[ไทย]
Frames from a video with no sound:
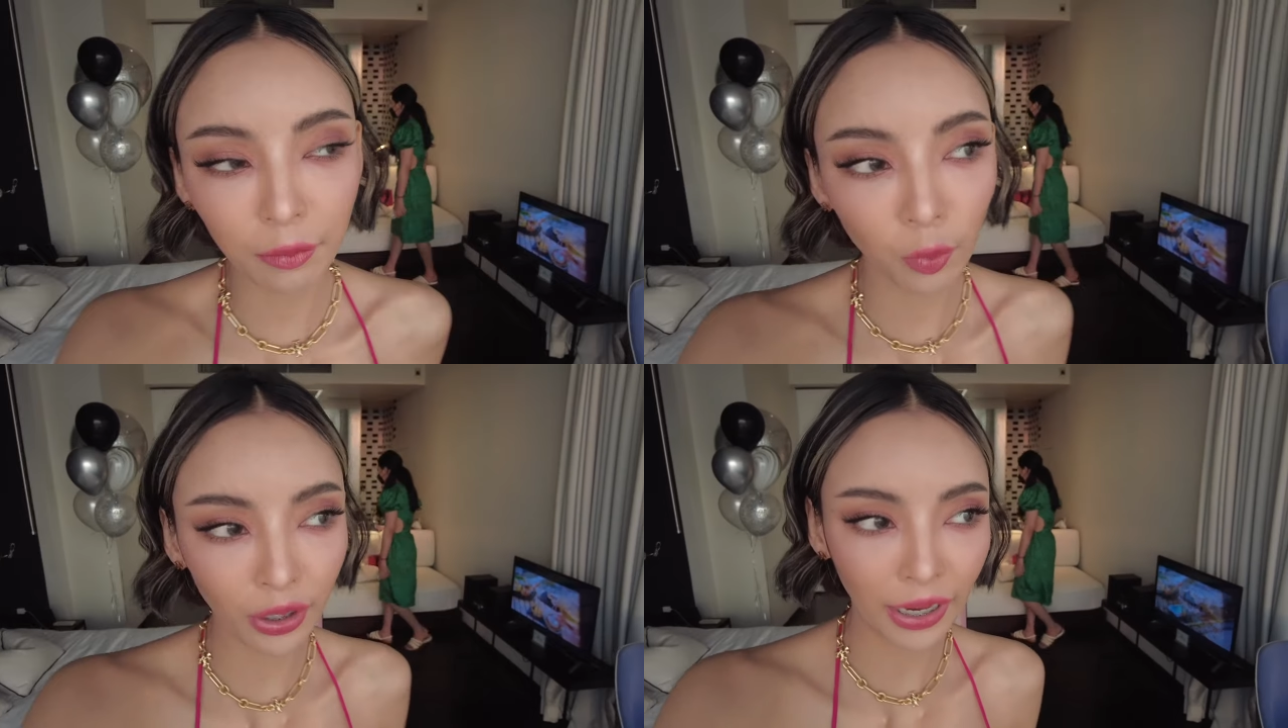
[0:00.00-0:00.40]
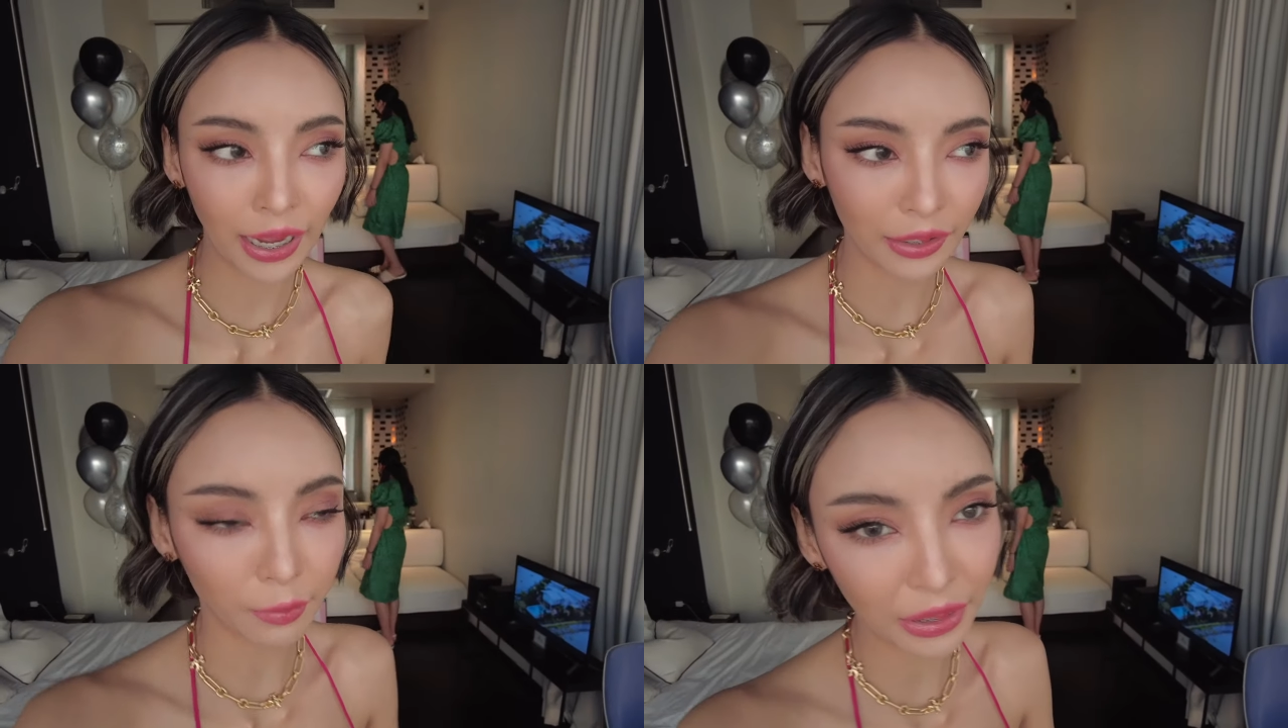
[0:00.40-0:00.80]
ข้างบนนะ
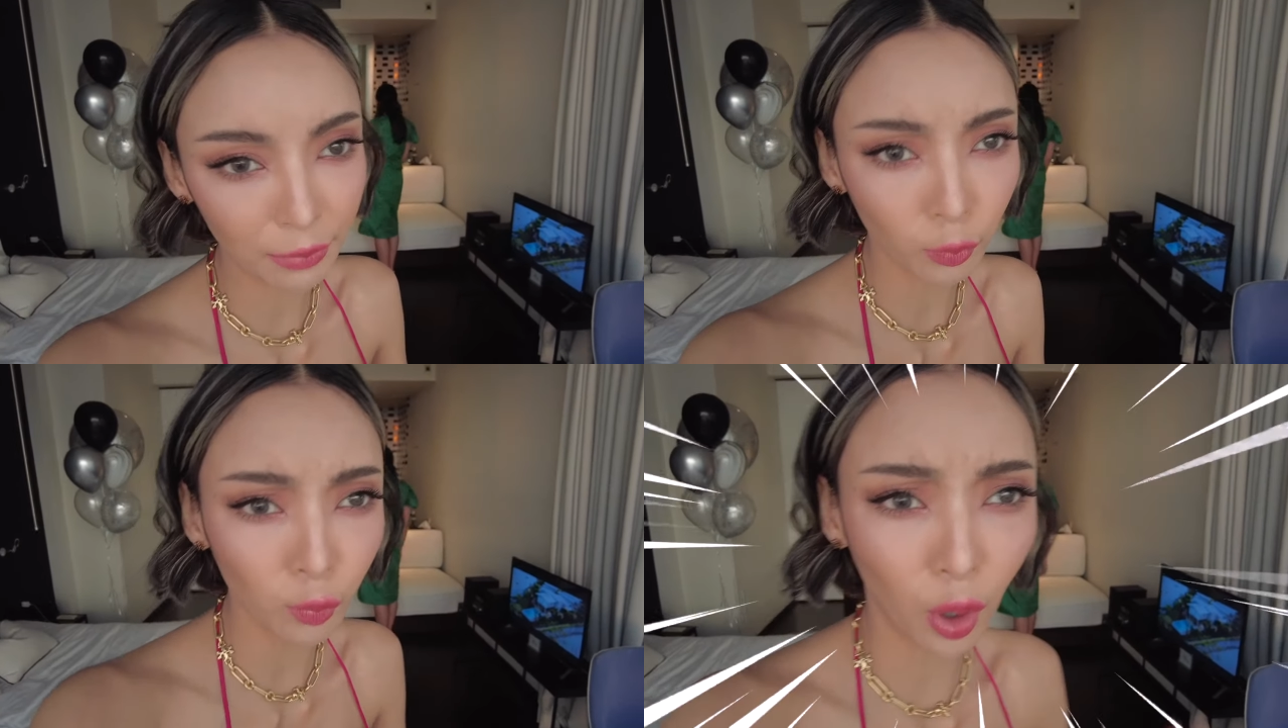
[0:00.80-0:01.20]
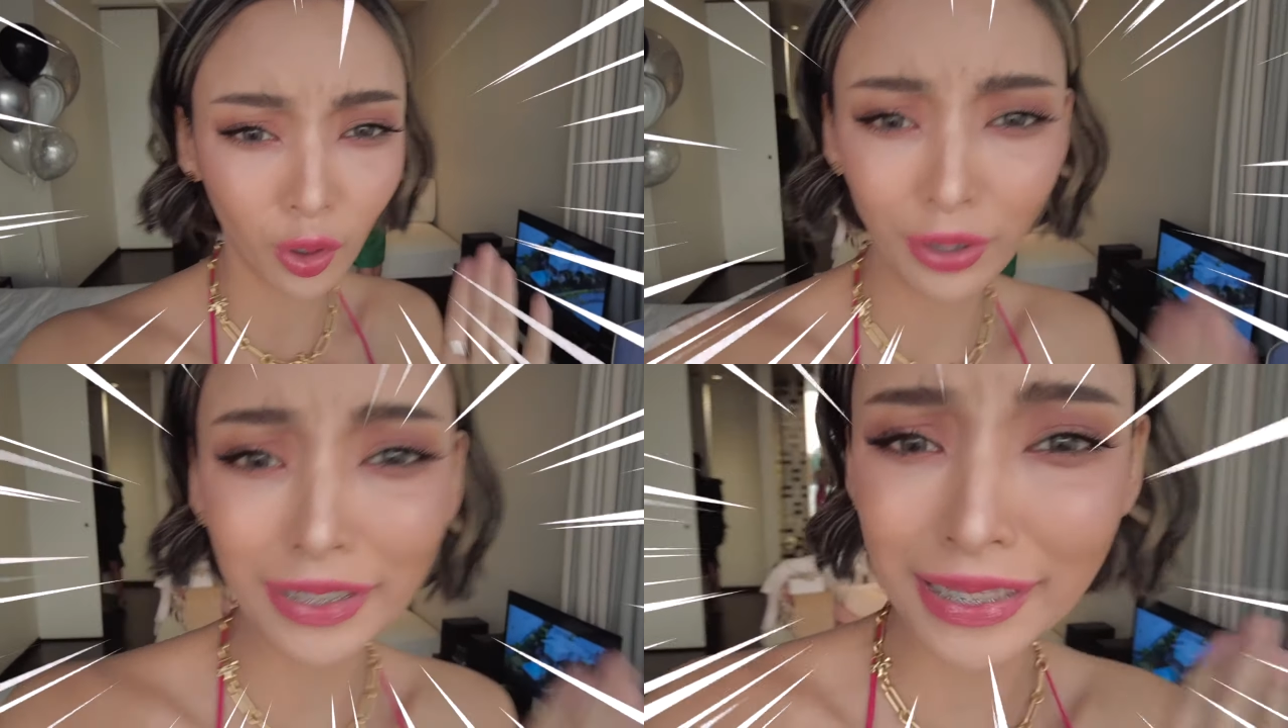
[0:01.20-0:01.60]
คะเดี๋ยวไปเก็บรูปก่อน
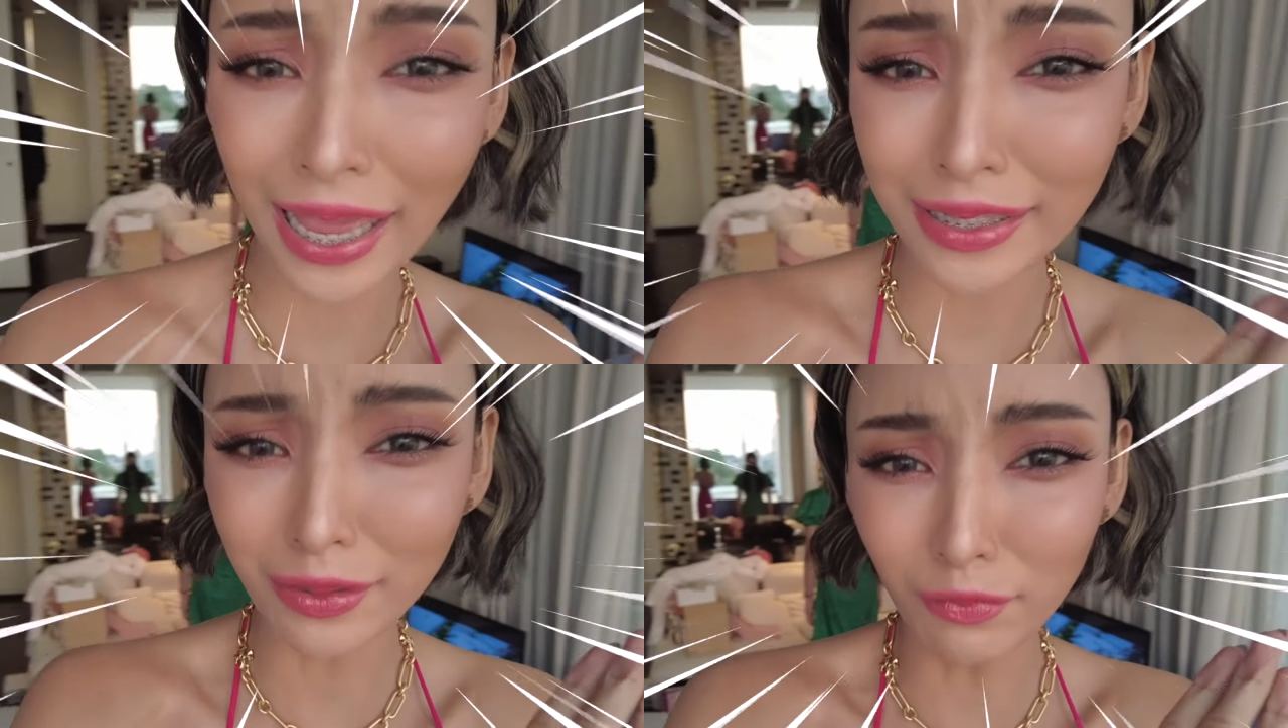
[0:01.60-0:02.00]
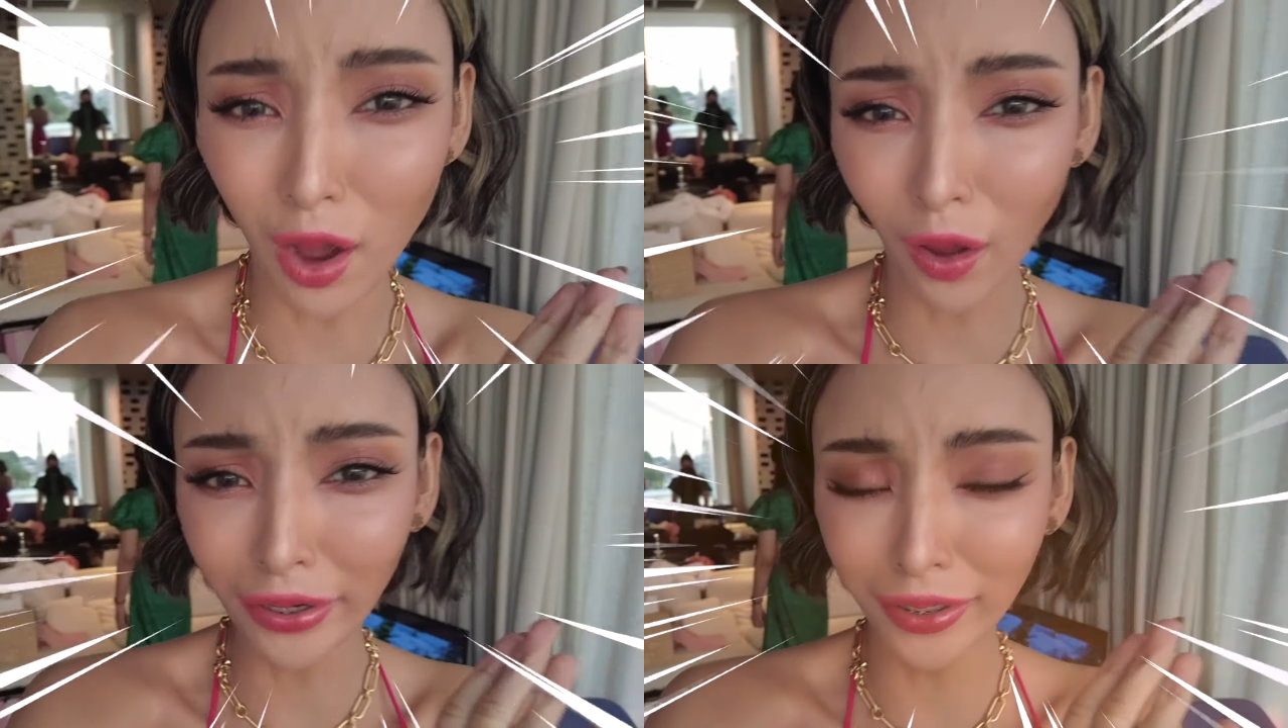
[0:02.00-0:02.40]
ก่อนที่แสงจะหมด